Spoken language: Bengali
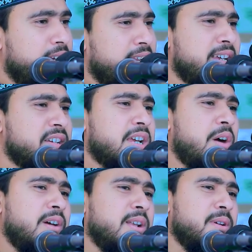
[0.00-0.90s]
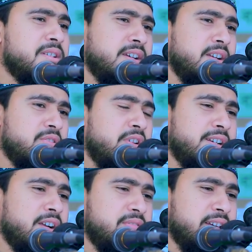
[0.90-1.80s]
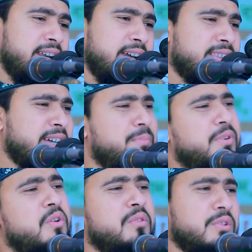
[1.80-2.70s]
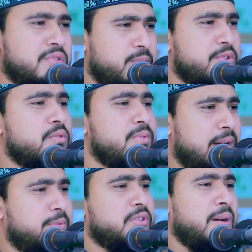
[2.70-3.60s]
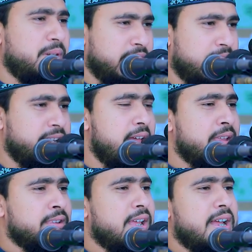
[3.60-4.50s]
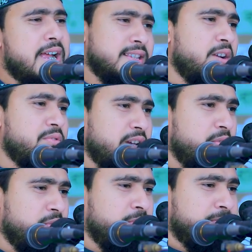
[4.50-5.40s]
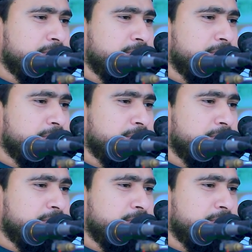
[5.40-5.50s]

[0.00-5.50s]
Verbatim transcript: নাকি শাওয়াল মাসে ছয়টা রোজা রেখে তারপরে অন্য সময় সুবিধা মতো আমাদের এই কাজা রোজাগুলো